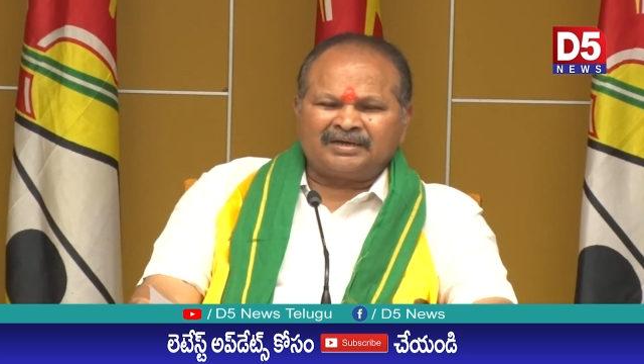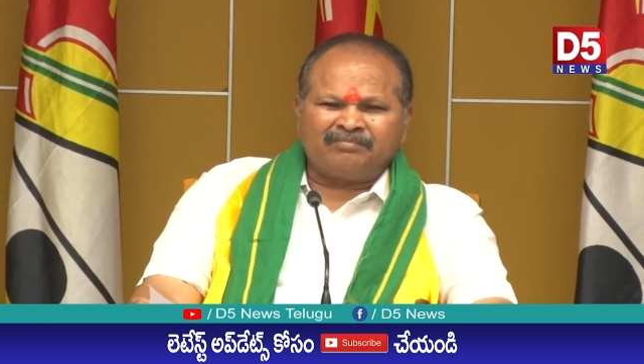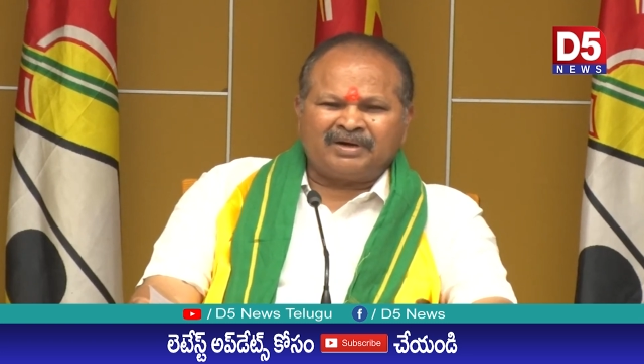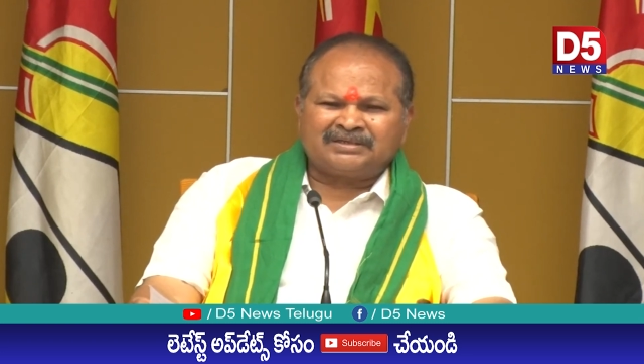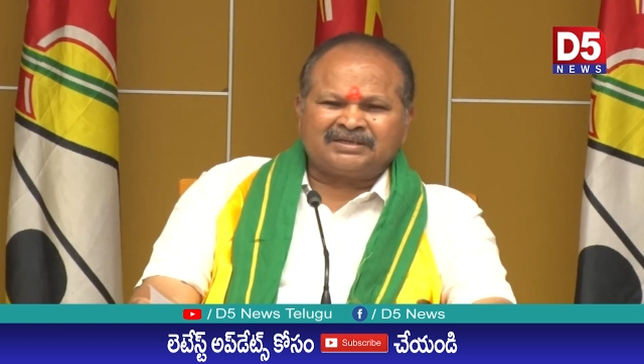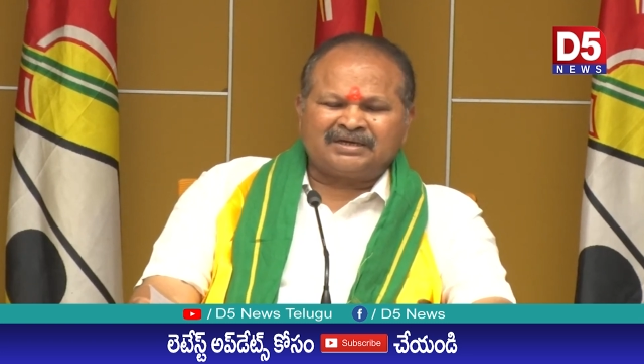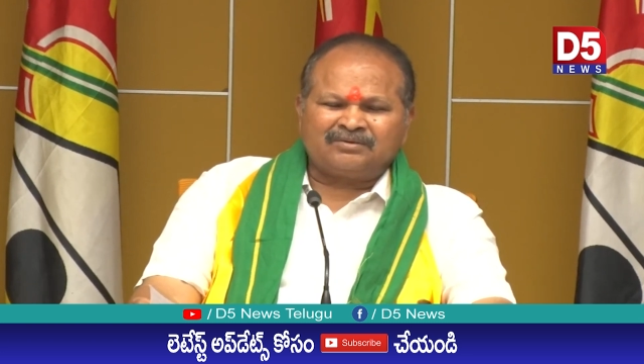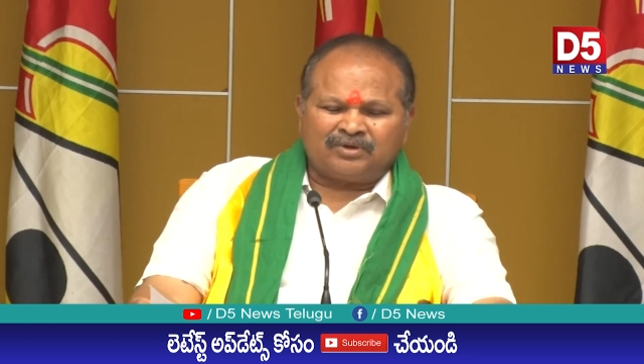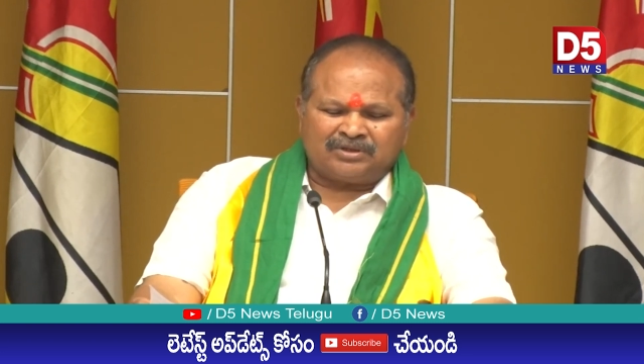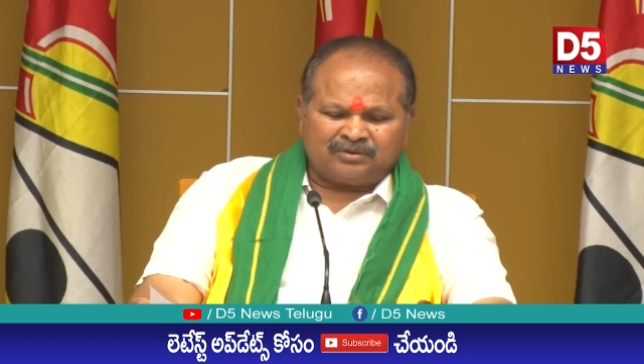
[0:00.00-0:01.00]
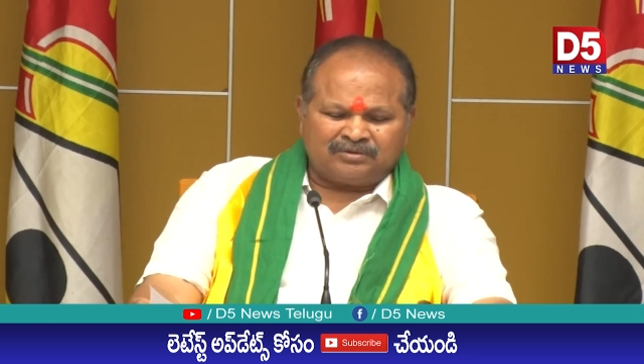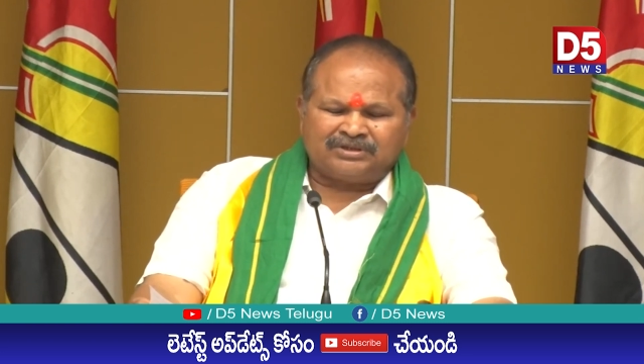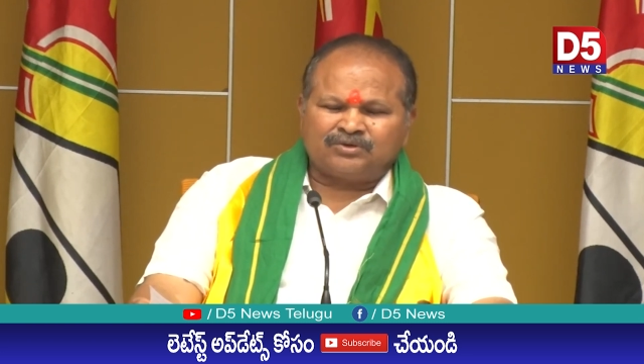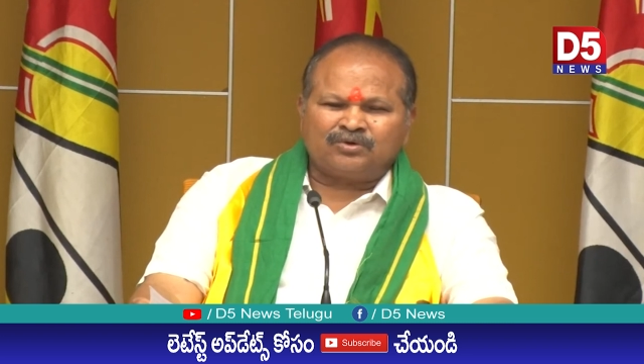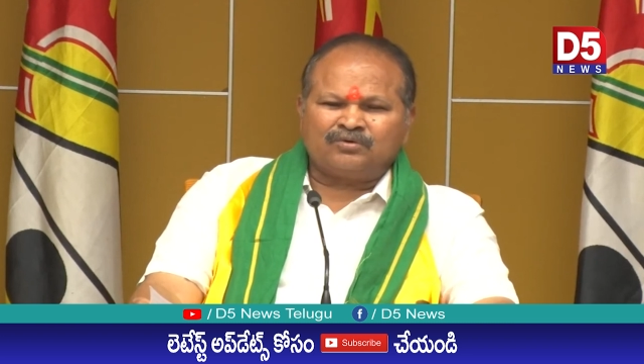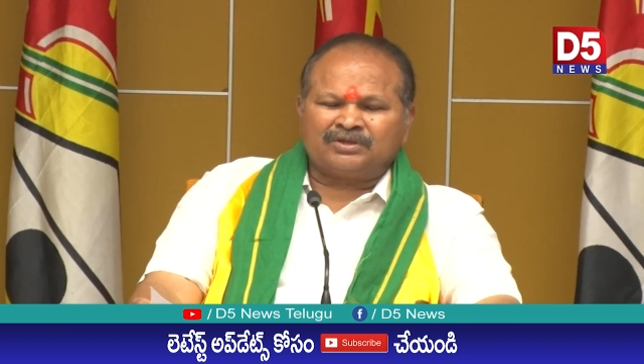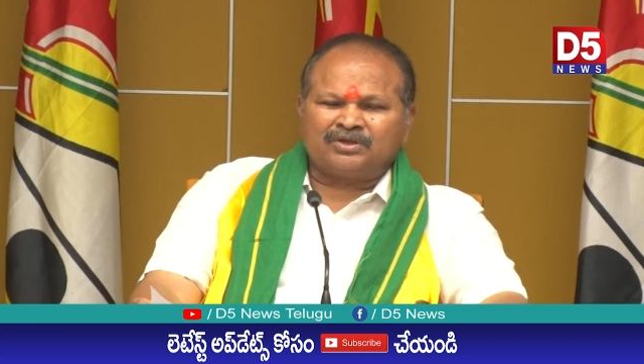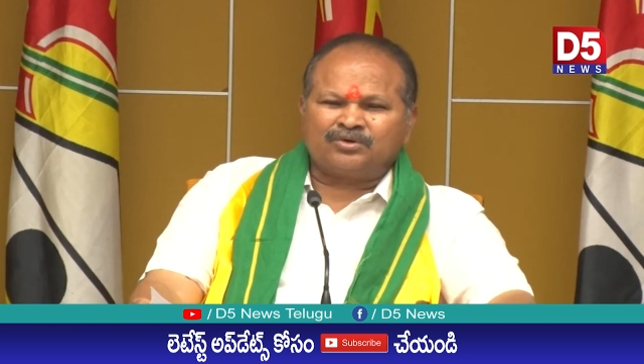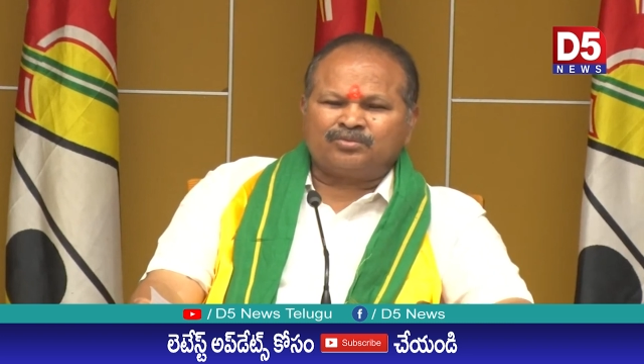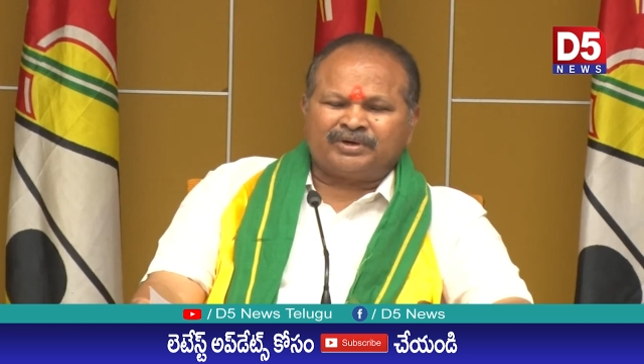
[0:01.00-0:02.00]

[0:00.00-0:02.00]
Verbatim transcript: అలాగే బస్తాకి వంద నుంచి రెండు వందల